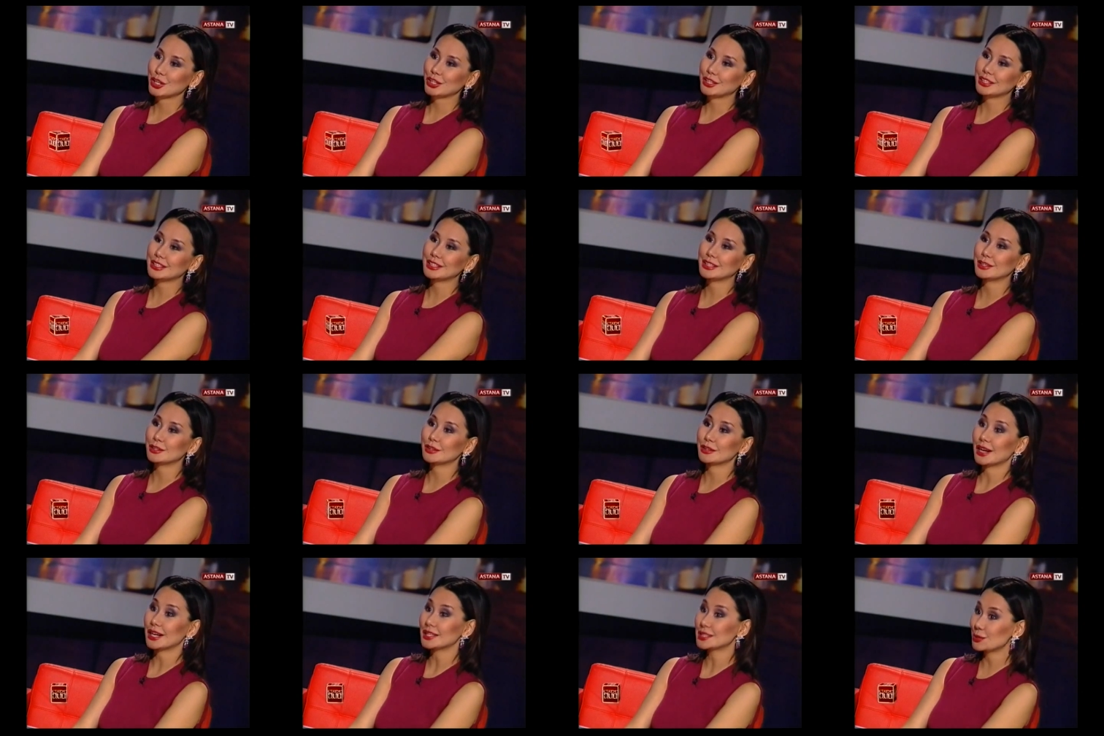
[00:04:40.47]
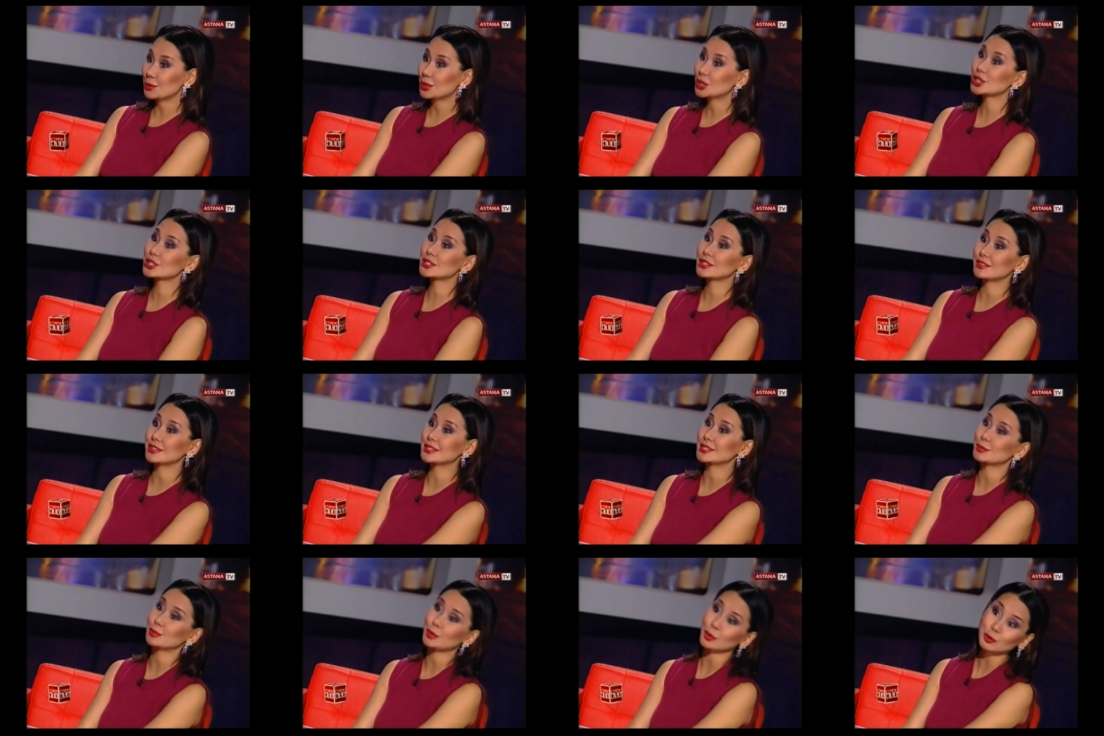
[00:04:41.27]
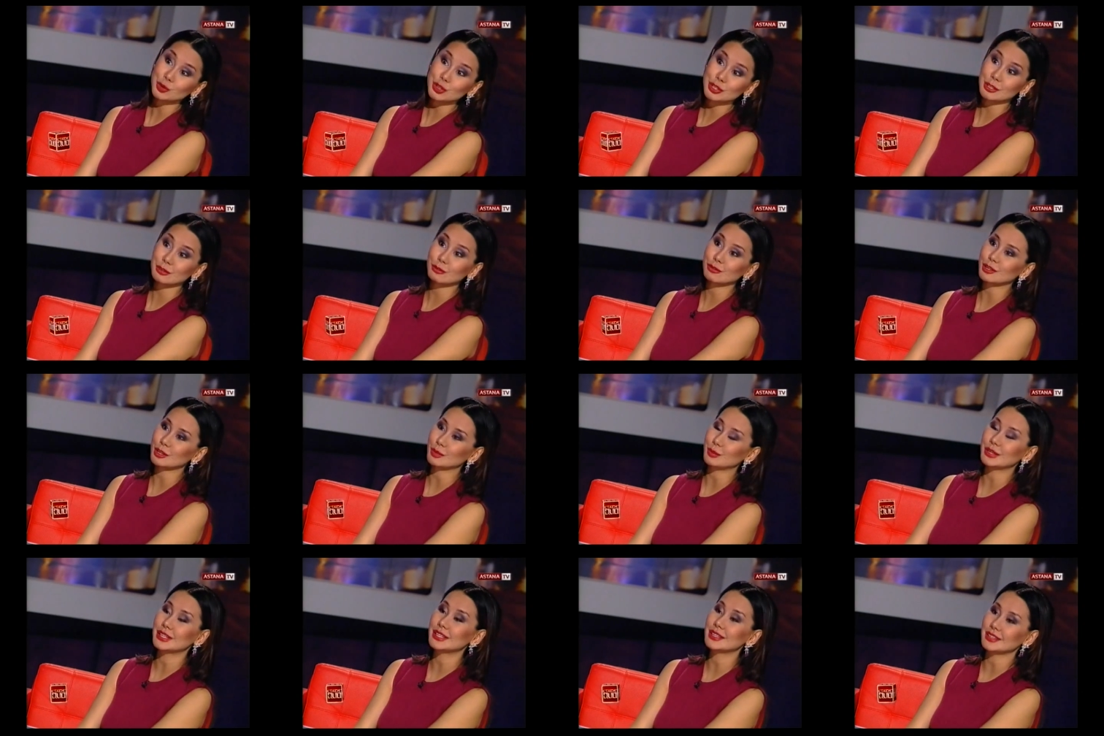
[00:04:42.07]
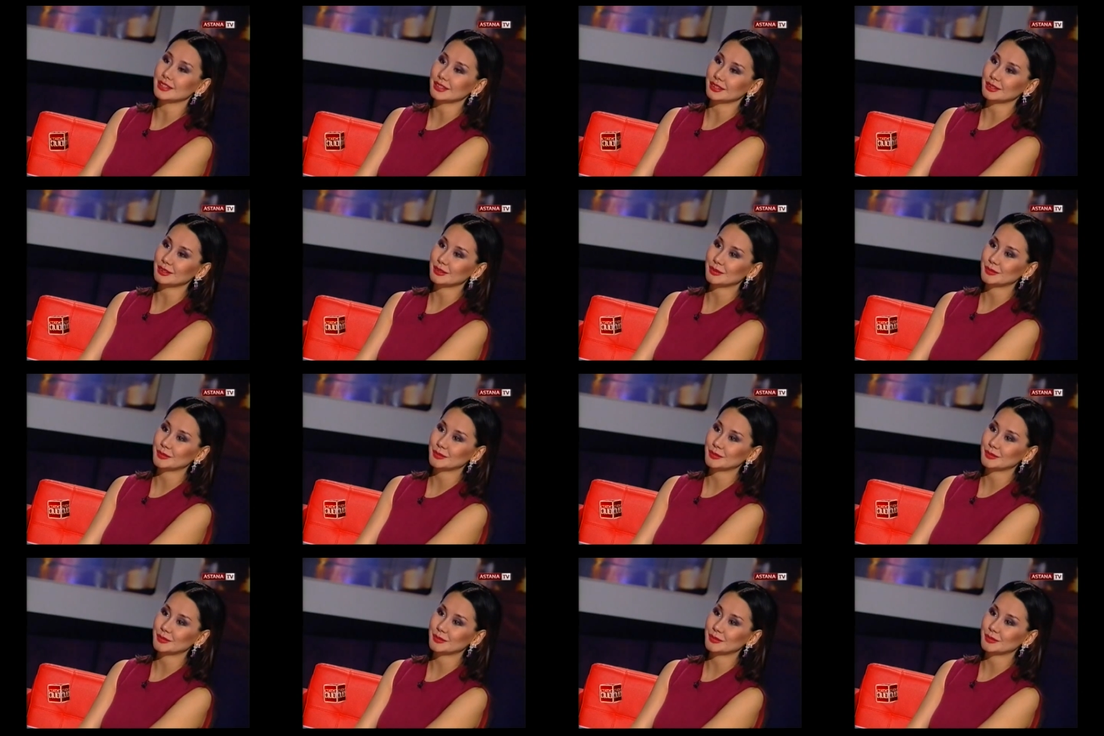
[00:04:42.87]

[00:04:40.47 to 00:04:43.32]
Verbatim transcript: И от тебя же зависит, получится фильм или нет.